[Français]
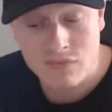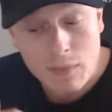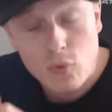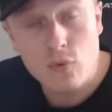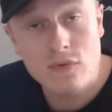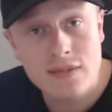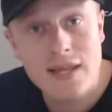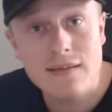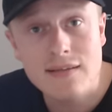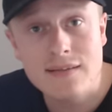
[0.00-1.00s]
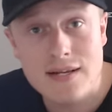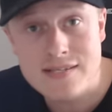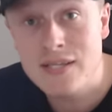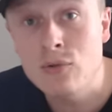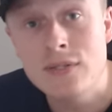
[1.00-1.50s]
c'est vraiment le dernier
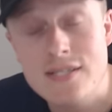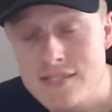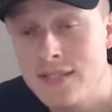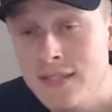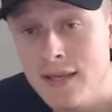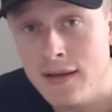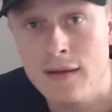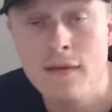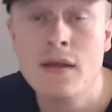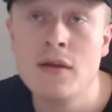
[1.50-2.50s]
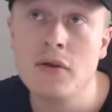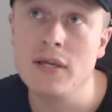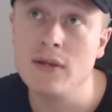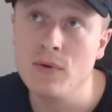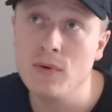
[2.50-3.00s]
DLC de Destiny 1.
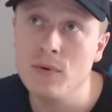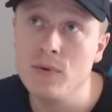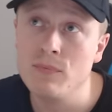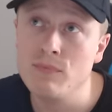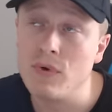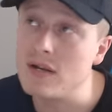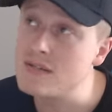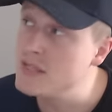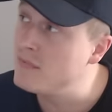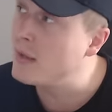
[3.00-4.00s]
Et euh, voilà, c'est